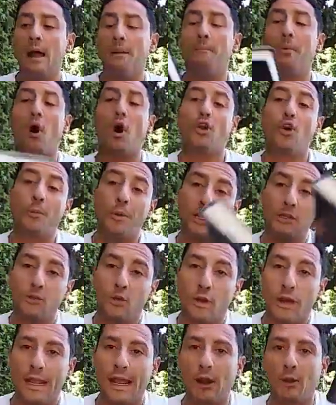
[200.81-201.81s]
Poi ho
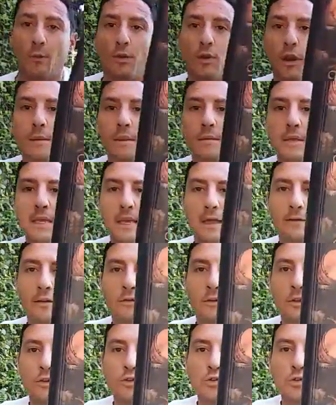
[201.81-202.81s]
preso un regalo per una mia amica, ve
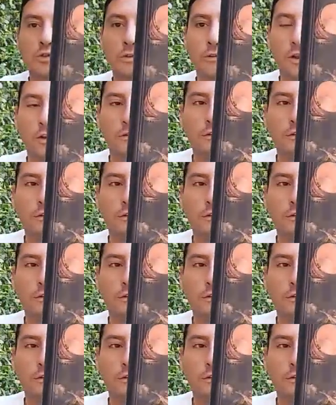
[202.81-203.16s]
lo, giusto, ve